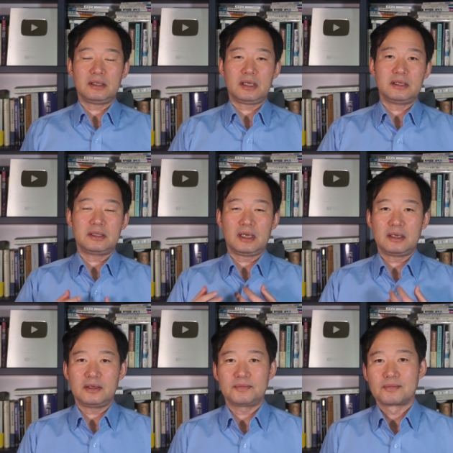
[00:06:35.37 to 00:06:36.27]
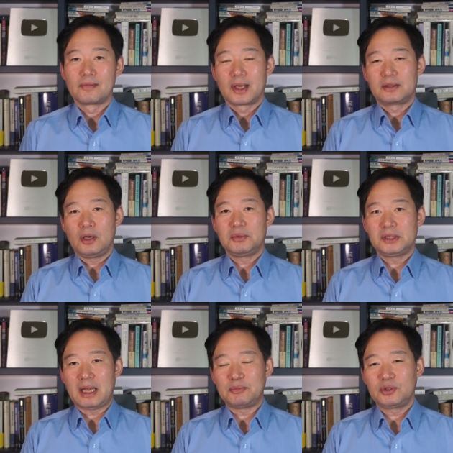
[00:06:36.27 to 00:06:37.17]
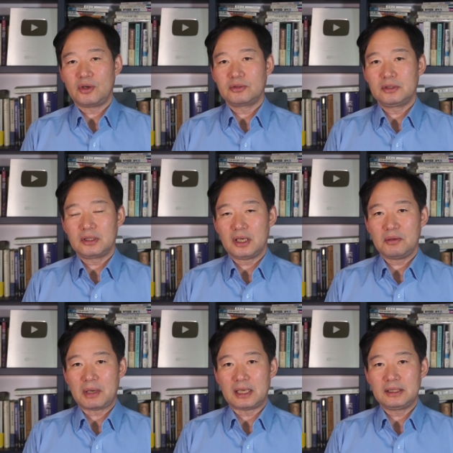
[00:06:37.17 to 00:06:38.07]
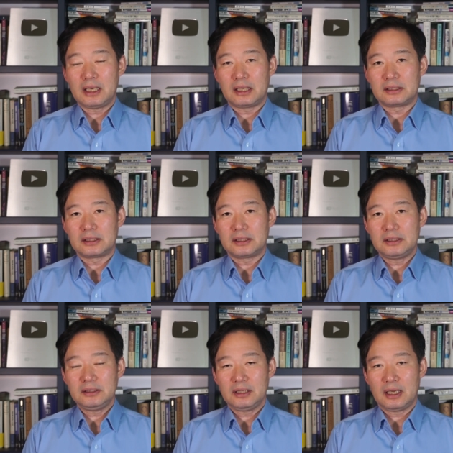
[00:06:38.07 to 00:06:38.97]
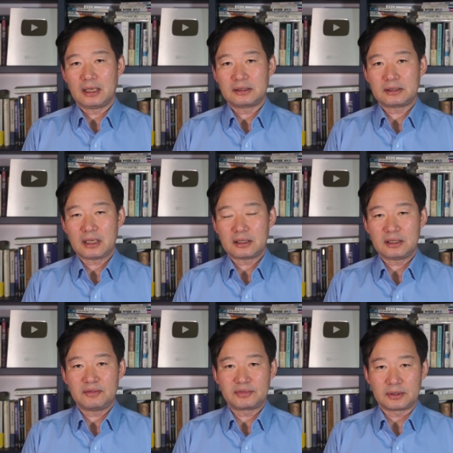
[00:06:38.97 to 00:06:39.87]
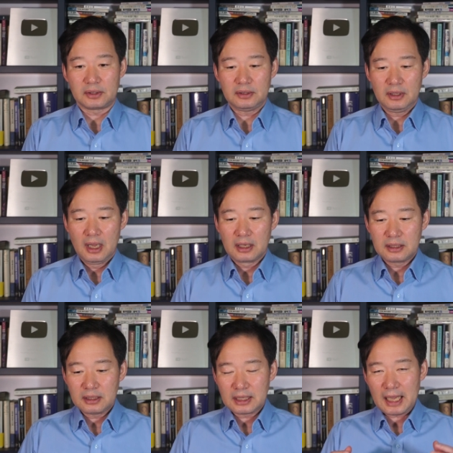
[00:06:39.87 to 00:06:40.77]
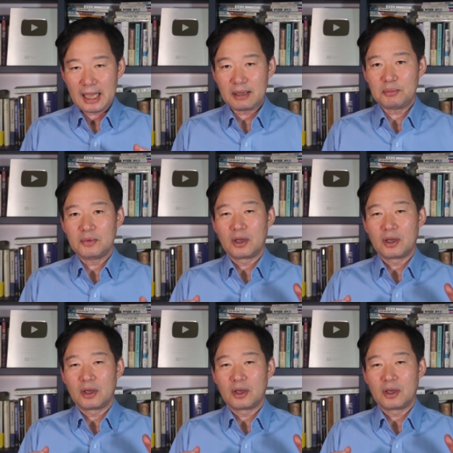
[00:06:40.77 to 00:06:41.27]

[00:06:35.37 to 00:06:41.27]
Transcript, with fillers: 특히 이제 그 젊은 남성들이 많이 하는 아, 스타크래프트 그 게임